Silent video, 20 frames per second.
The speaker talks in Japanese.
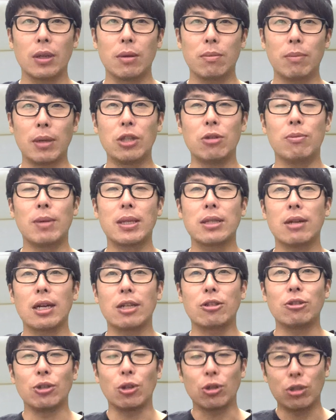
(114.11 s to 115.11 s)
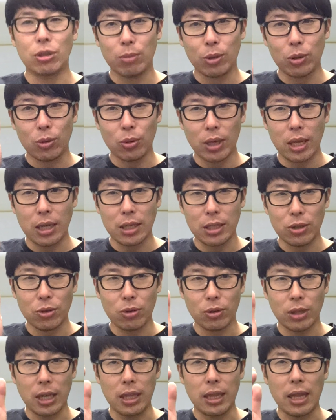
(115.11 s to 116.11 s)
まあ、沼津くん吉本劇場
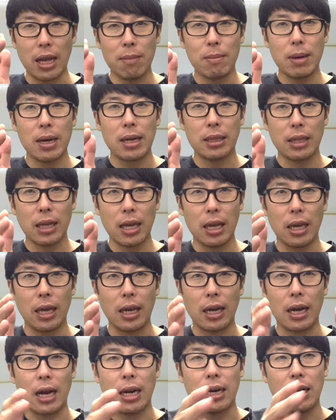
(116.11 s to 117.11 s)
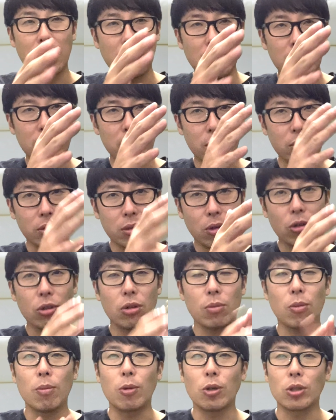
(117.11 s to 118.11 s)
で生で観覧すること
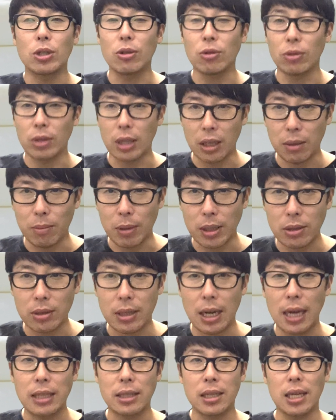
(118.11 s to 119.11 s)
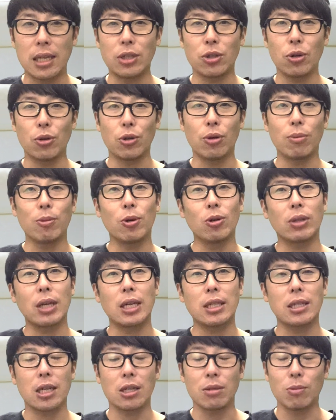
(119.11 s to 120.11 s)
ももちろんできます。感染症予防
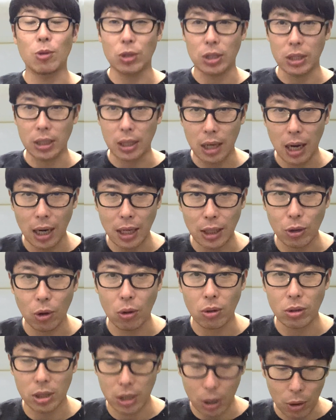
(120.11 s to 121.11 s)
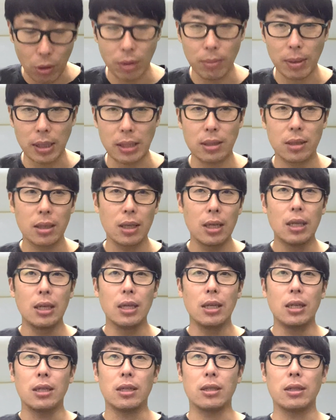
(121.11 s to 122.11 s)
対策もしっかりとしております。
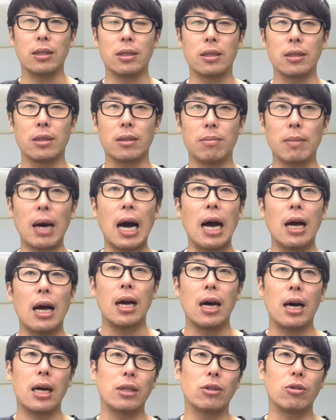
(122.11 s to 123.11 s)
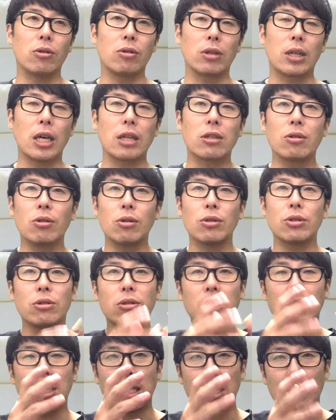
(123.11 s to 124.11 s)
まあ、あの、150
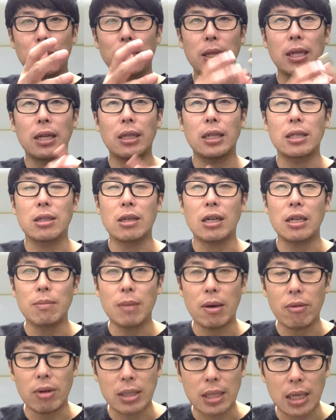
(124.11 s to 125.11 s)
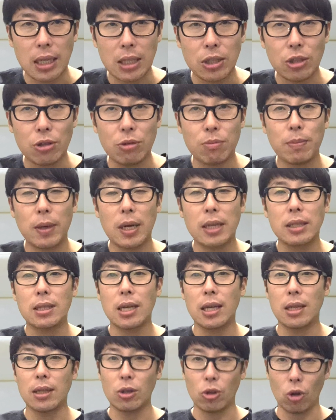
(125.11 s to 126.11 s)
人キャパなんですが、今は
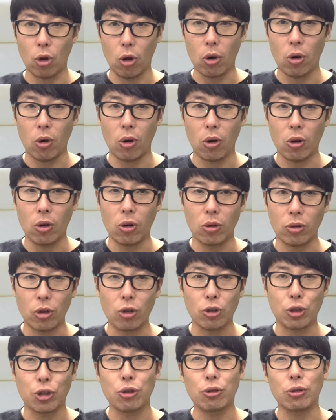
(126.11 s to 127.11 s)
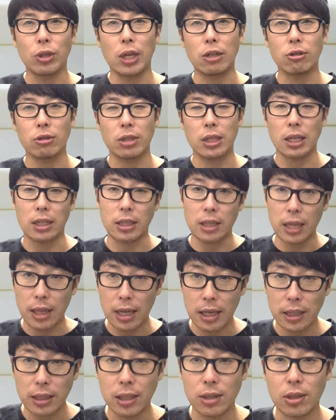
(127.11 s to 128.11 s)
30%の集客しかしてな
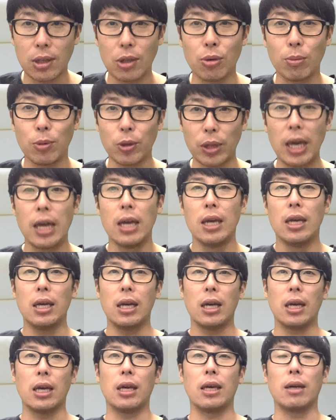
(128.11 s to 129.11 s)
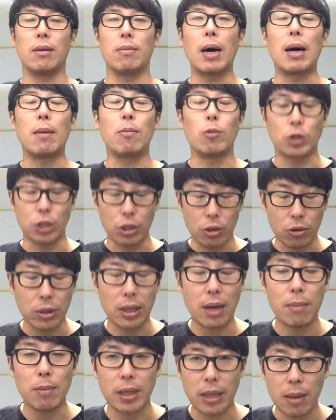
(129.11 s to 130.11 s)
いんですけどもね、えー、まあ、もちろん
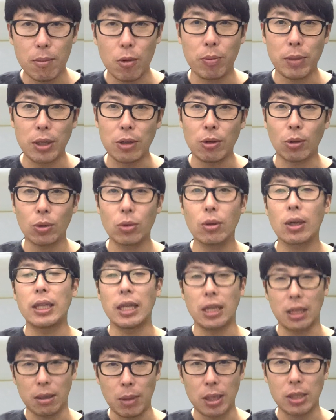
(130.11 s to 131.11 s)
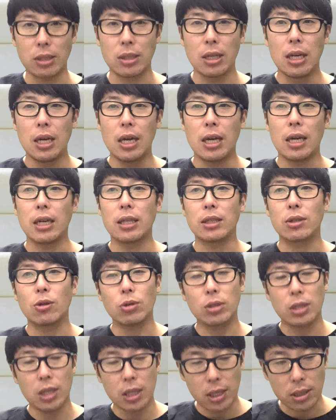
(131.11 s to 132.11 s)
生でも見ることができます。えー、そ
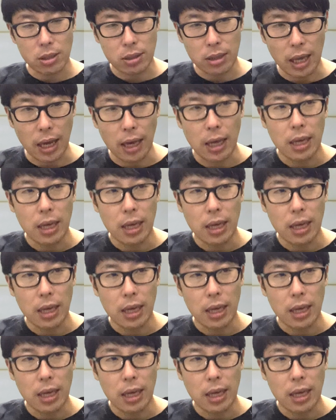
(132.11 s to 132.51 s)
してですね、